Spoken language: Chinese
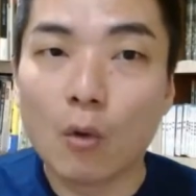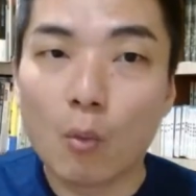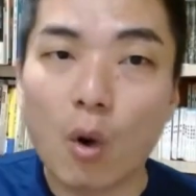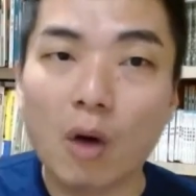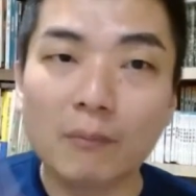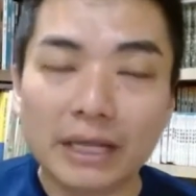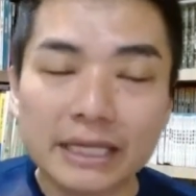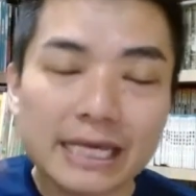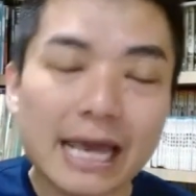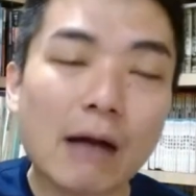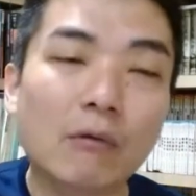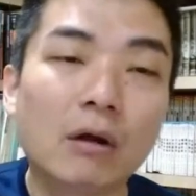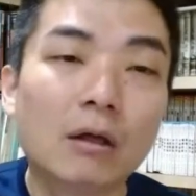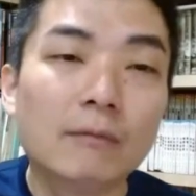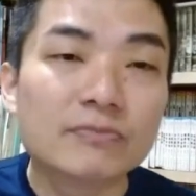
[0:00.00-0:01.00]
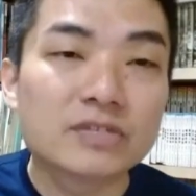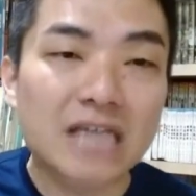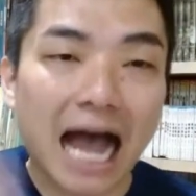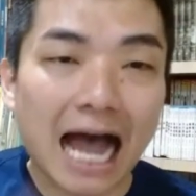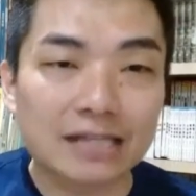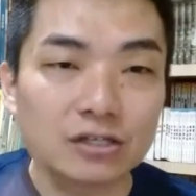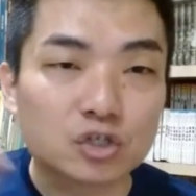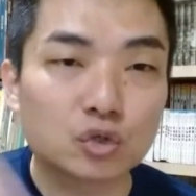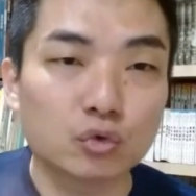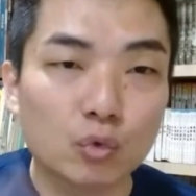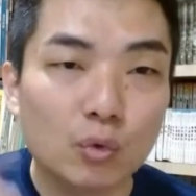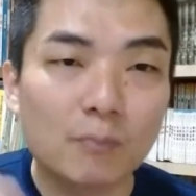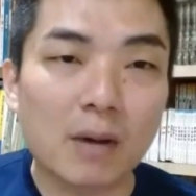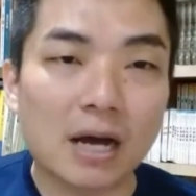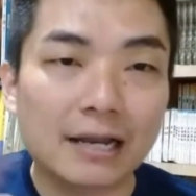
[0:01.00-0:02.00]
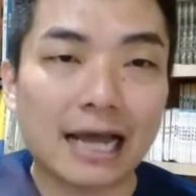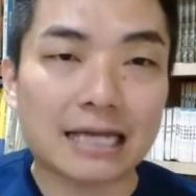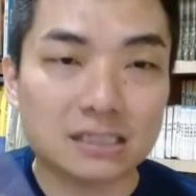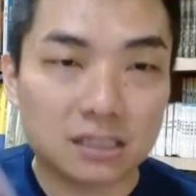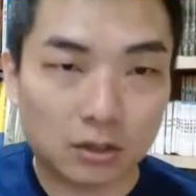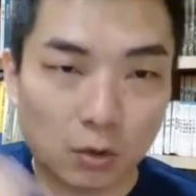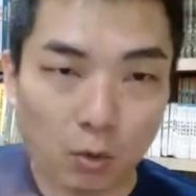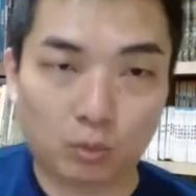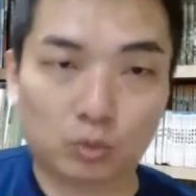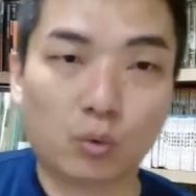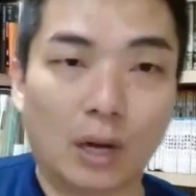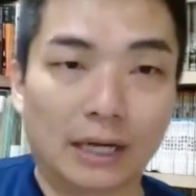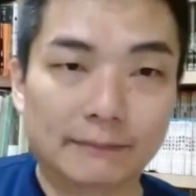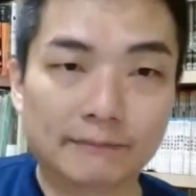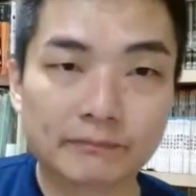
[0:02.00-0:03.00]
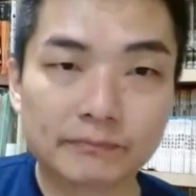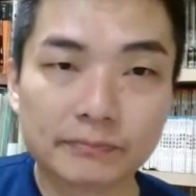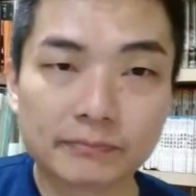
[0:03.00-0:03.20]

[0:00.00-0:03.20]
我们要铲除 Bernas 的垄断，